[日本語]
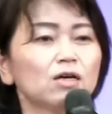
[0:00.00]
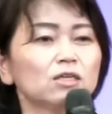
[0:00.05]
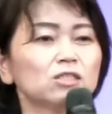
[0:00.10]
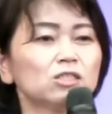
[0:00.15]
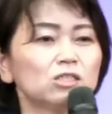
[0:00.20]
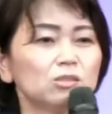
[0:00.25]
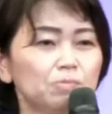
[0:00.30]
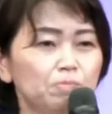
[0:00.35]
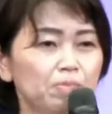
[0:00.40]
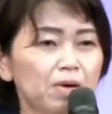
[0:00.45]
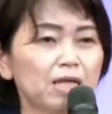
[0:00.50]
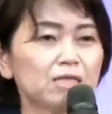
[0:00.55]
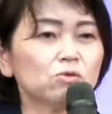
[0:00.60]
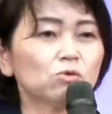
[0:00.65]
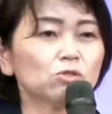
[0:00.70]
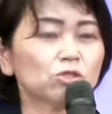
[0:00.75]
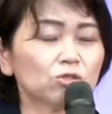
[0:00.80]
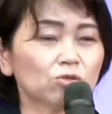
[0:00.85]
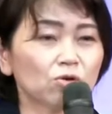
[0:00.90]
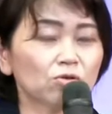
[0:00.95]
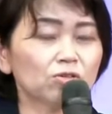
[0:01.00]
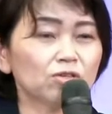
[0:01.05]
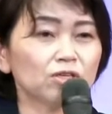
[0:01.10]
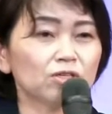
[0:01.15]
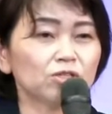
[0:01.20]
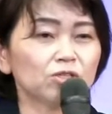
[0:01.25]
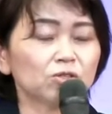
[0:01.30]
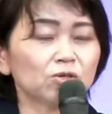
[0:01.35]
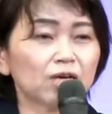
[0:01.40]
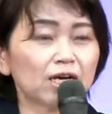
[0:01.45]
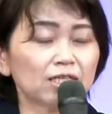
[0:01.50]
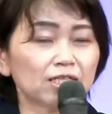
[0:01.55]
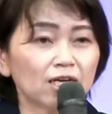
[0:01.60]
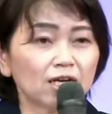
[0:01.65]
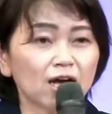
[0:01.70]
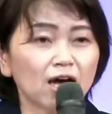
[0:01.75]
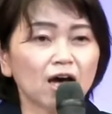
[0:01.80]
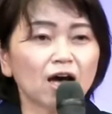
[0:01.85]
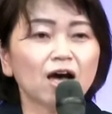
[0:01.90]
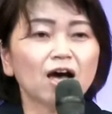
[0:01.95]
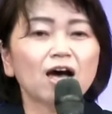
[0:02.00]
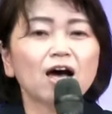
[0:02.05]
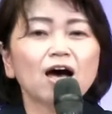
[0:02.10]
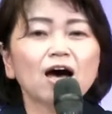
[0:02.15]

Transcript: 失敗に落ち込んでる人がいたら